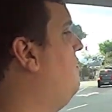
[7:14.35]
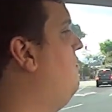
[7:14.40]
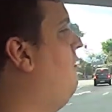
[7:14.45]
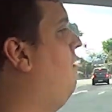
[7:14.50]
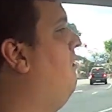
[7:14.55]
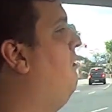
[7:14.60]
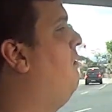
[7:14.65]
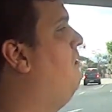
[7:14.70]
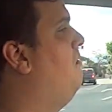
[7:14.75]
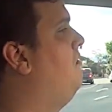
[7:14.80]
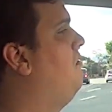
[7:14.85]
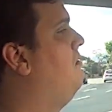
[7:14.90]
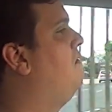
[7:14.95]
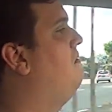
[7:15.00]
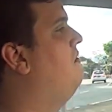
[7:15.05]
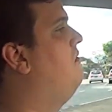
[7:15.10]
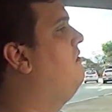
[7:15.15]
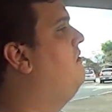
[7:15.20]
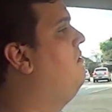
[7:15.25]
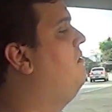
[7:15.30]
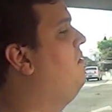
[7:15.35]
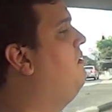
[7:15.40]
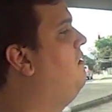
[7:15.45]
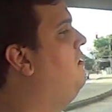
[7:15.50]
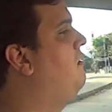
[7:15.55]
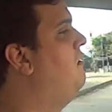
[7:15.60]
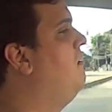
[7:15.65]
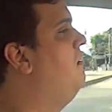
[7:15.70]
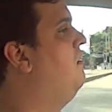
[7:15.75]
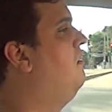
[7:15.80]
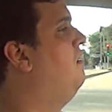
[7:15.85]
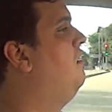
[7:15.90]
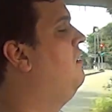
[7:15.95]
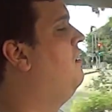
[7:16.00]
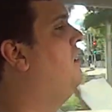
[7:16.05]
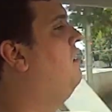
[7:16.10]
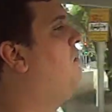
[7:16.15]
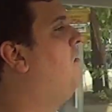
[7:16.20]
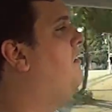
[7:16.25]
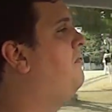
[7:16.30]
com,
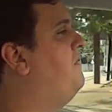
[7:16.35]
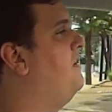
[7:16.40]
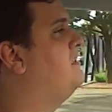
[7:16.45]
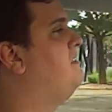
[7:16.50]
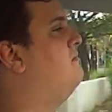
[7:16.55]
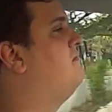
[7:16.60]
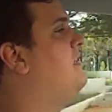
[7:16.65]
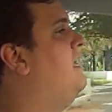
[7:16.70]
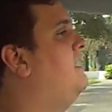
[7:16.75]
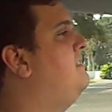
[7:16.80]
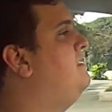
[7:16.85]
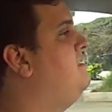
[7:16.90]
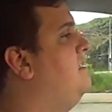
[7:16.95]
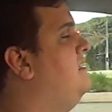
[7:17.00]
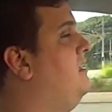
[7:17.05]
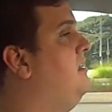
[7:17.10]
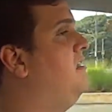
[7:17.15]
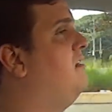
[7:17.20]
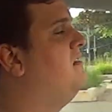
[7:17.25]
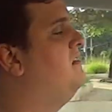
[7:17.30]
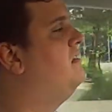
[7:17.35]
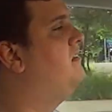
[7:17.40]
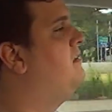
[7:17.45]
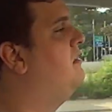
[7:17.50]
com a versão TSI.